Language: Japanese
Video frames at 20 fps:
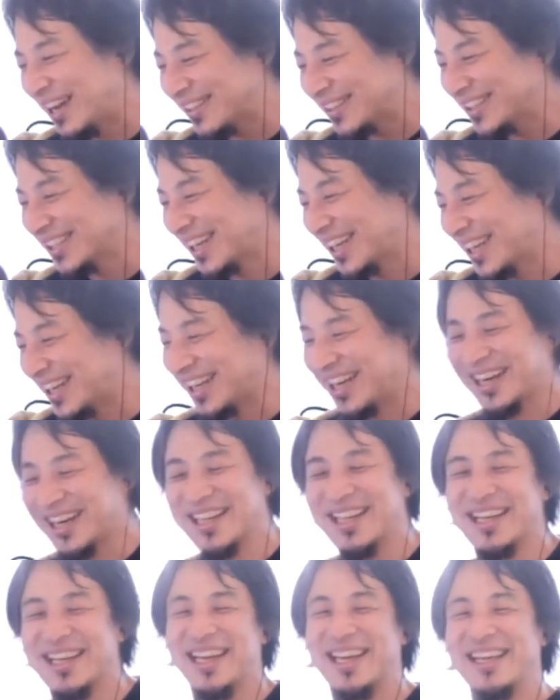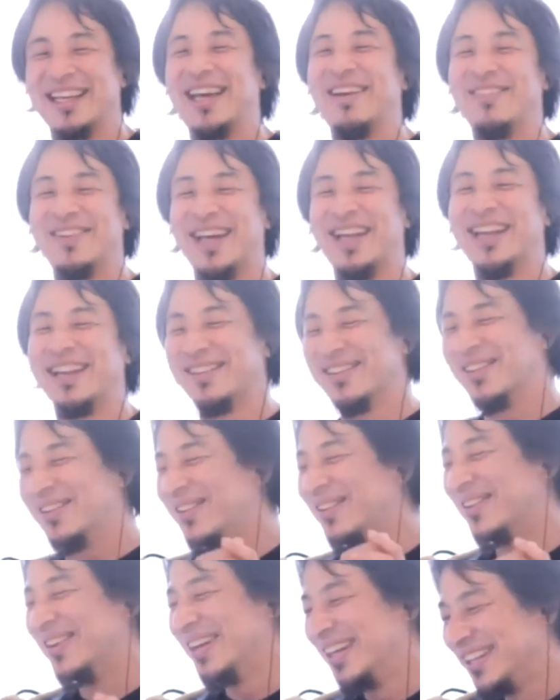握しながらやらなきゃいけないみたいなの
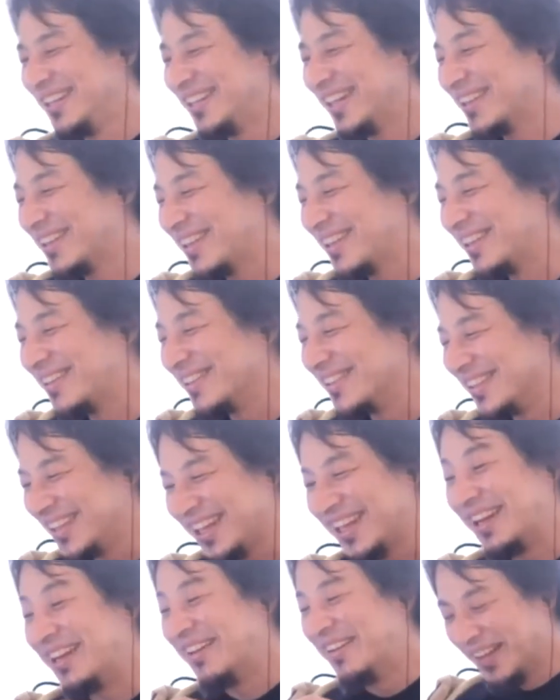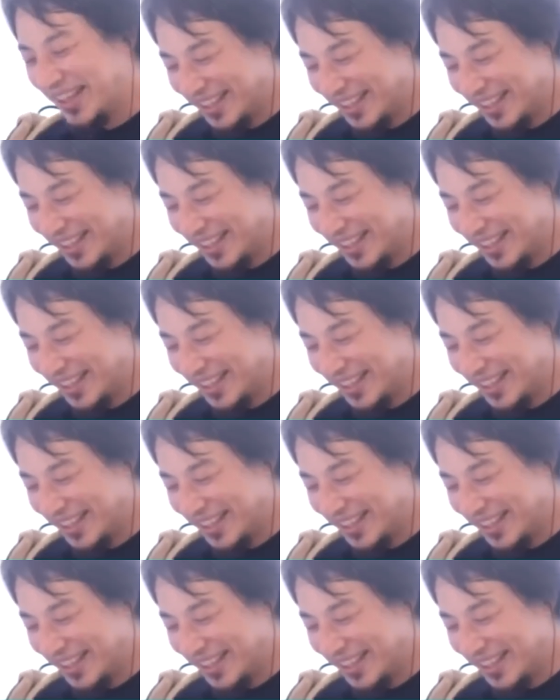をやってるんで、